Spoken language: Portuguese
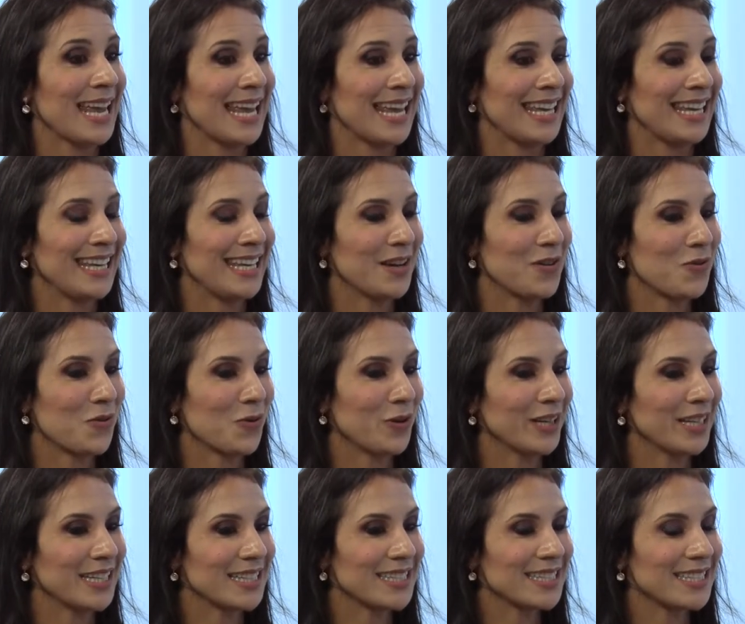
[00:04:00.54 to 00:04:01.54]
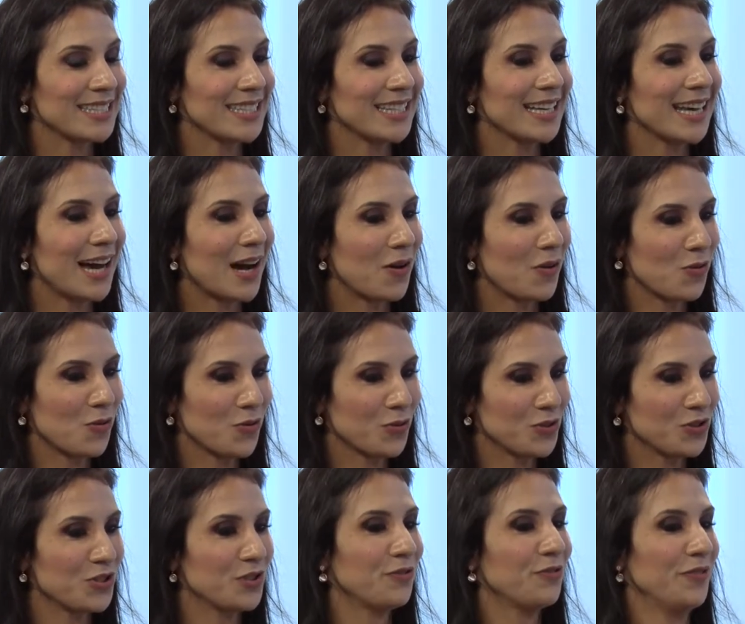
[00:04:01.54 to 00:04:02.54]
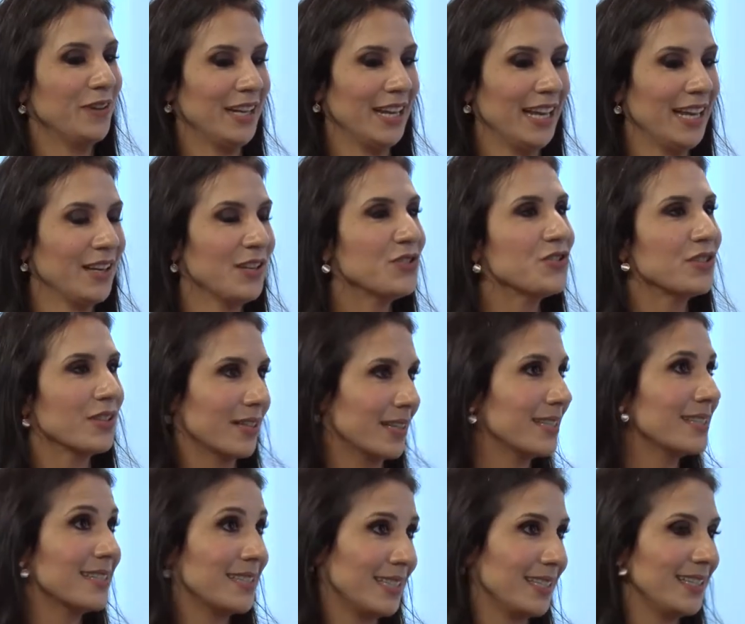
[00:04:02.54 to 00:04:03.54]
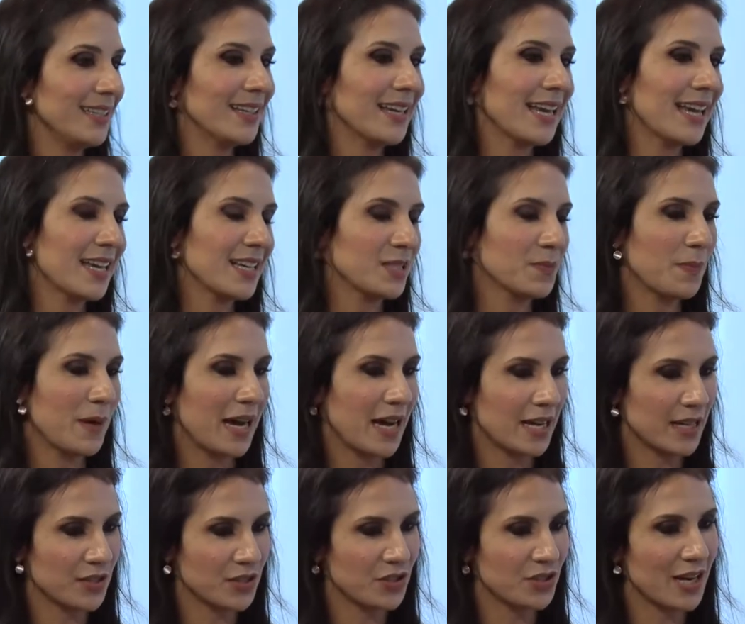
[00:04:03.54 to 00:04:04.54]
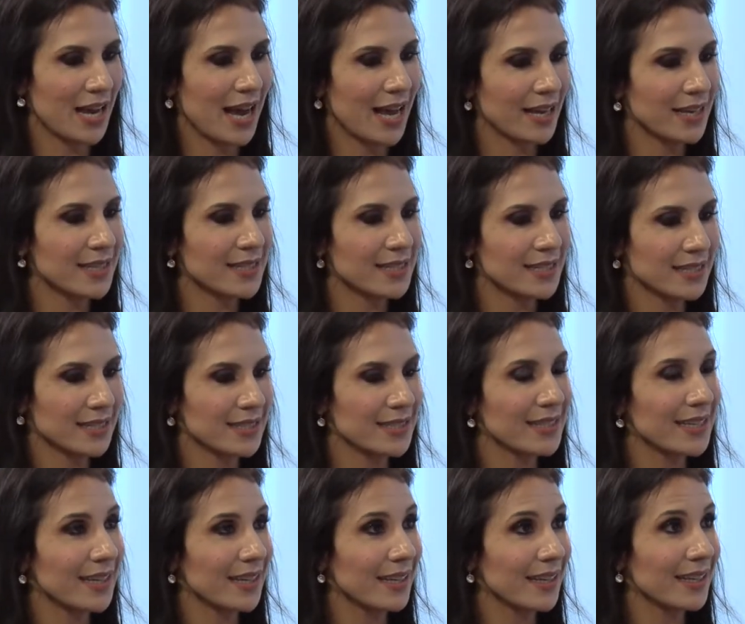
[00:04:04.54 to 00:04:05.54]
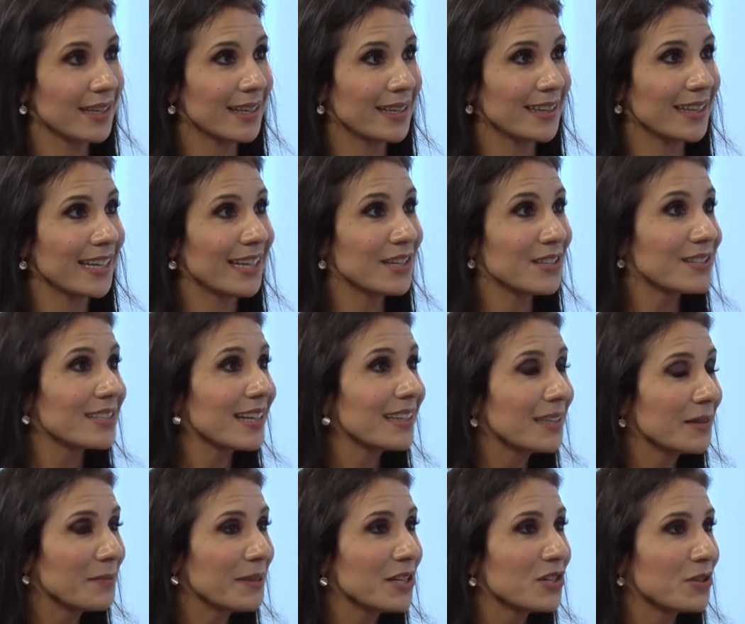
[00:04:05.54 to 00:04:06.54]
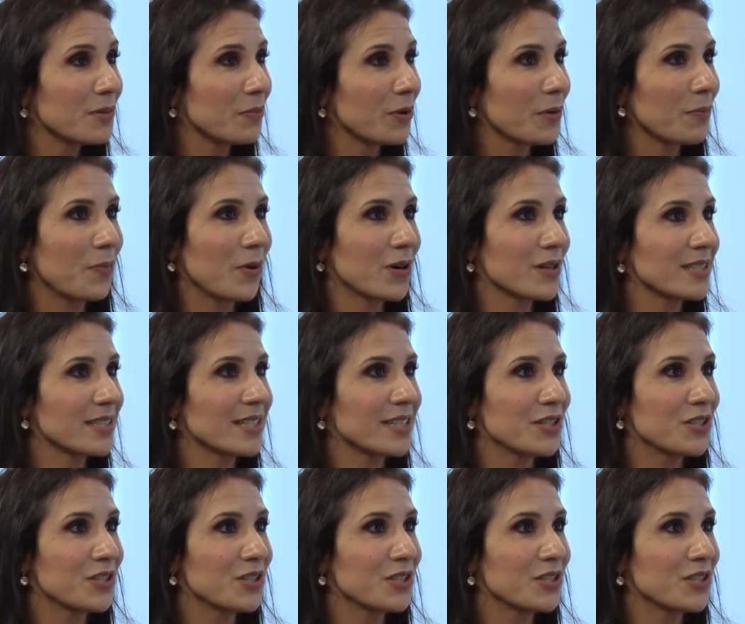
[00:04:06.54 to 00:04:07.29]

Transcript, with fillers: E eu conheci algo diferente, que sim, é as barras de Axis, que tem exatamente a proposta